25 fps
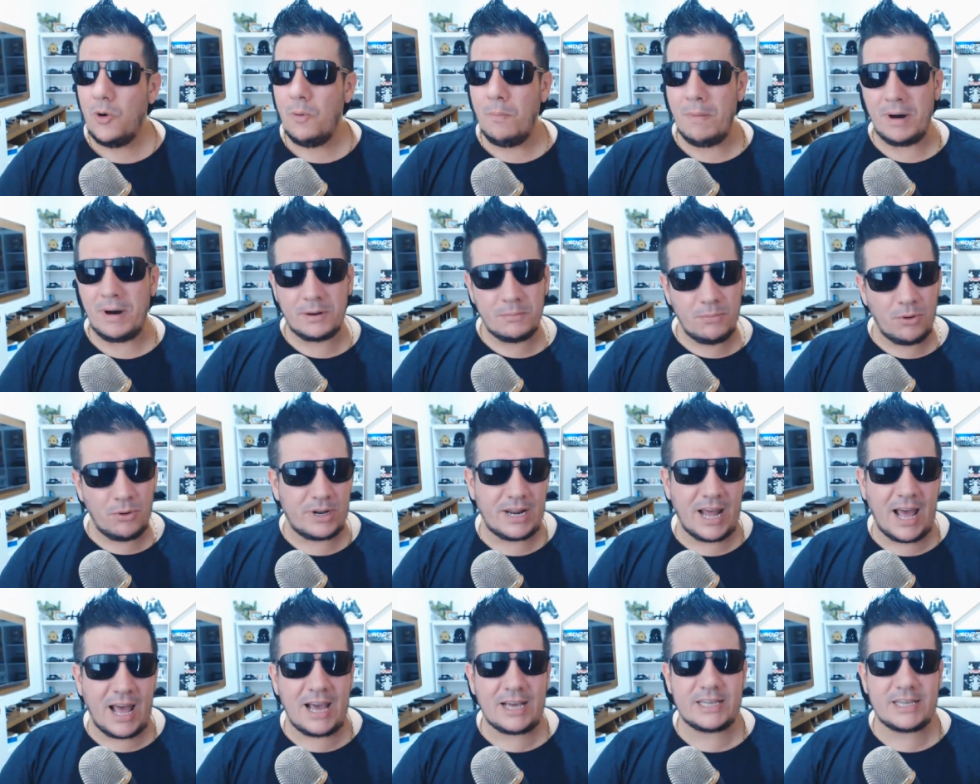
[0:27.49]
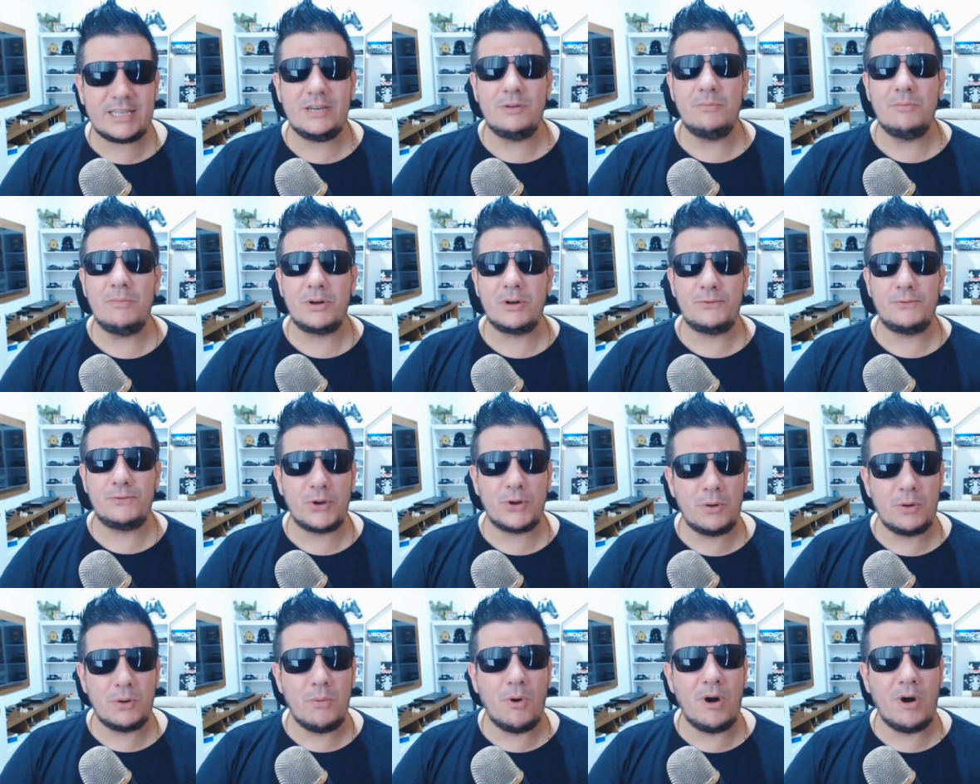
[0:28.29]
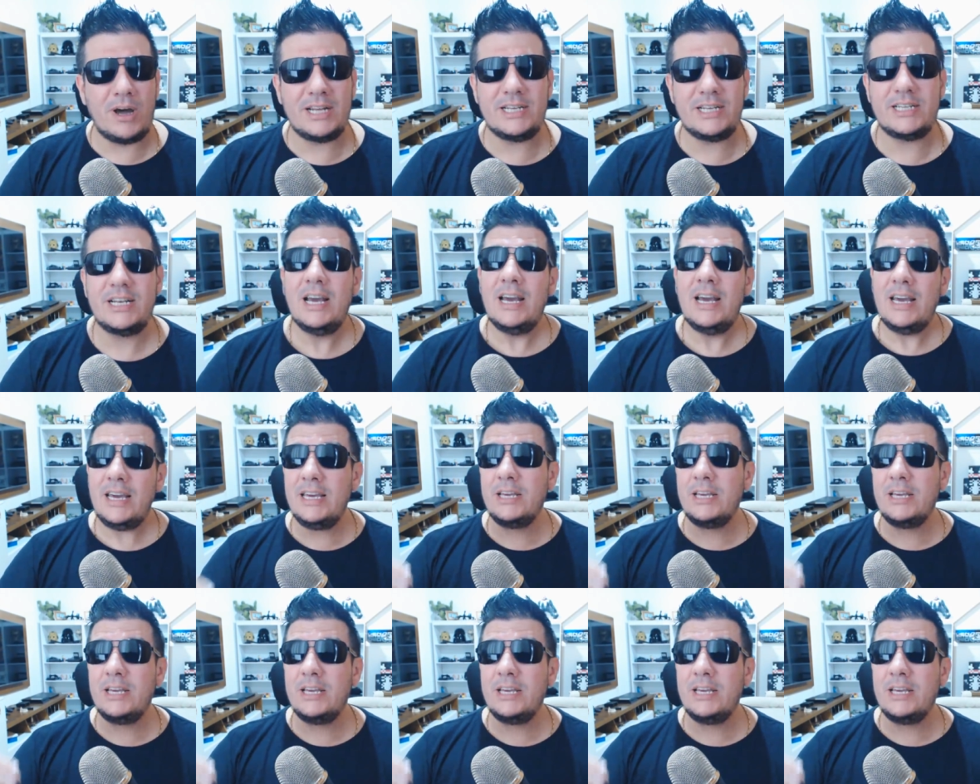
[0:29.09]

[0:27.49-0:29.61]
o Mano Monark e o Mano Feromonas.